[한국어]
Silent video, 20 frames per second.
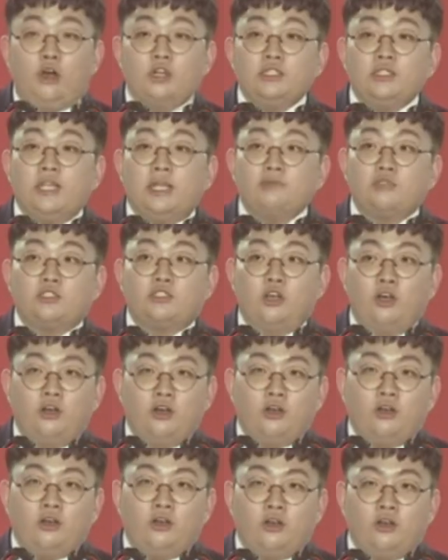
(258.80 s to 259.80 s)

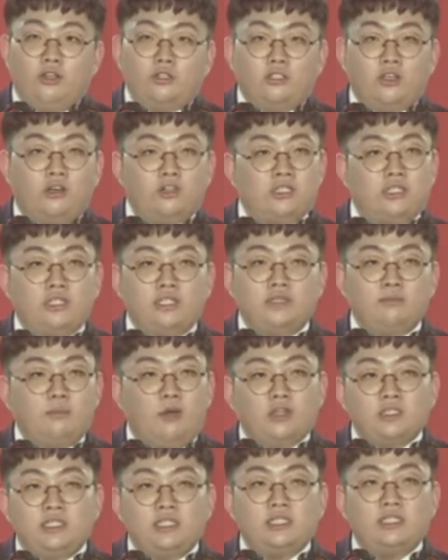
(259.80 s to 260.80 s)
어느새부터
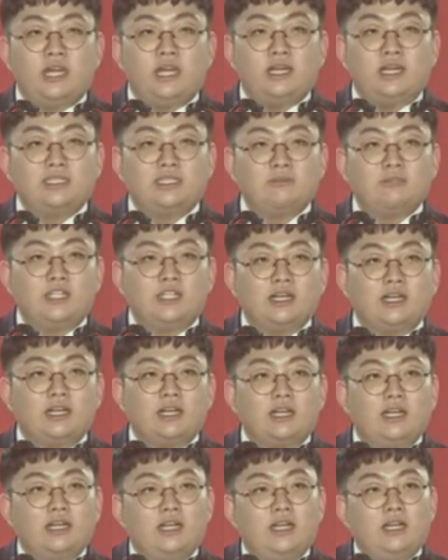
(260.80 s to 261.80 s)
정치는 멋지지
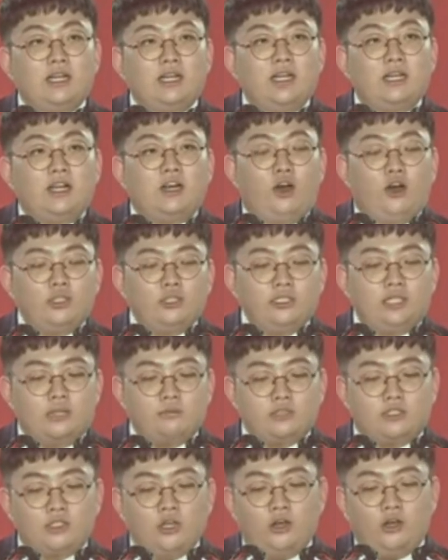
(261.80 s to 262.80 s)
않았습니다.
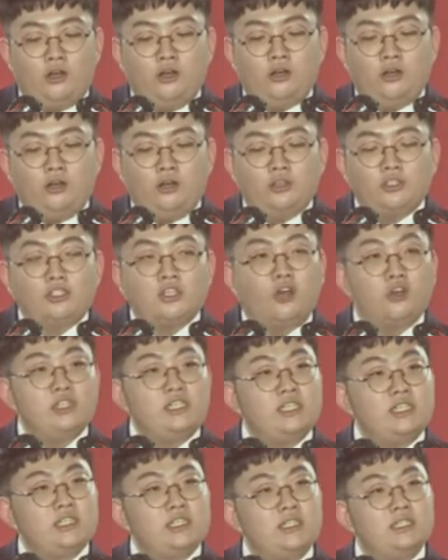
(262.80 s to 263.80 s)
어느새부터
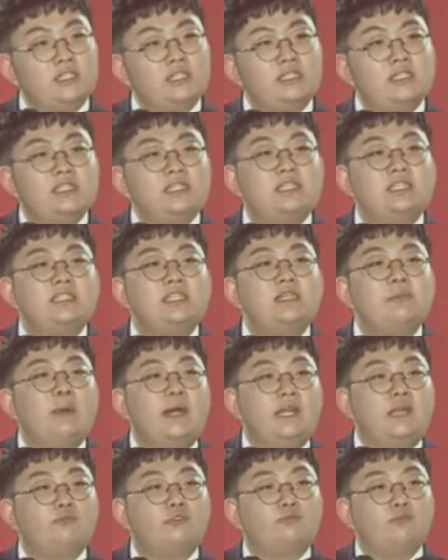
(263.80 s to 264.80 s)
정치는
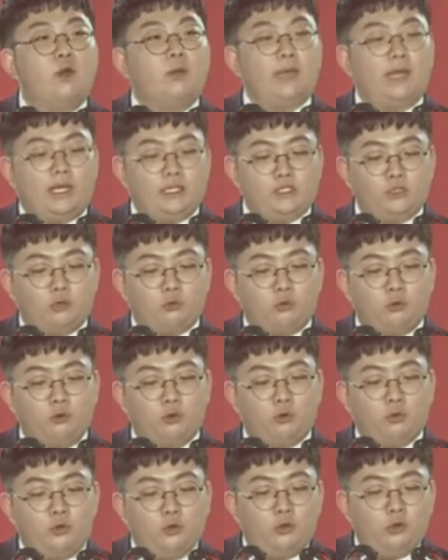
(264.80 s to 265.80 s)
그들만의 문법에
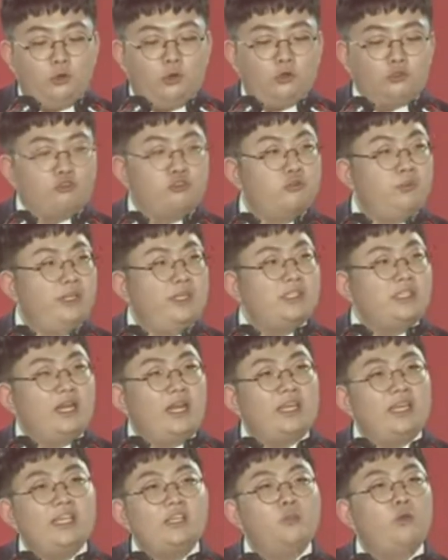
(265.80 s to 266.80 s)
갇혔고
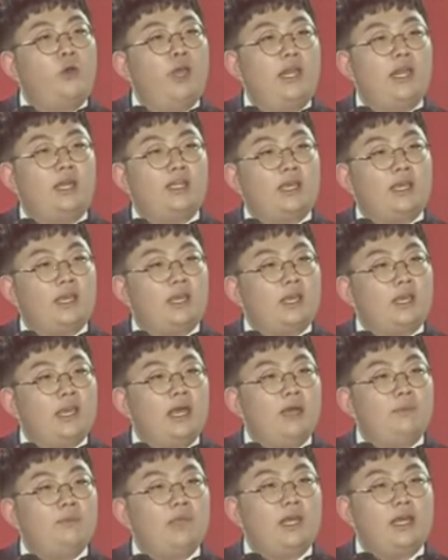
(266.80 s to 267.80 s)
국민들의 희노애락에
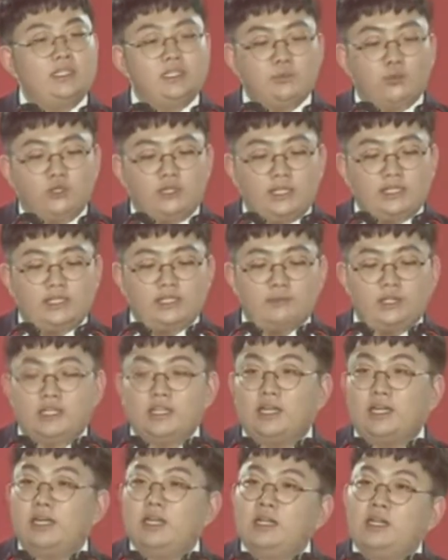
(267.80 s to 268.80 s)
함께하지
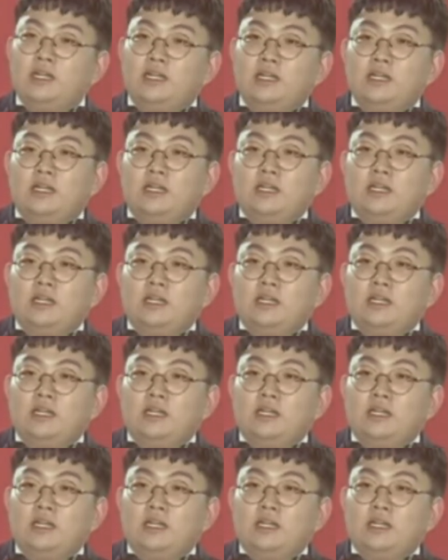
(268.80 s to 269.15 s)
못했습니다.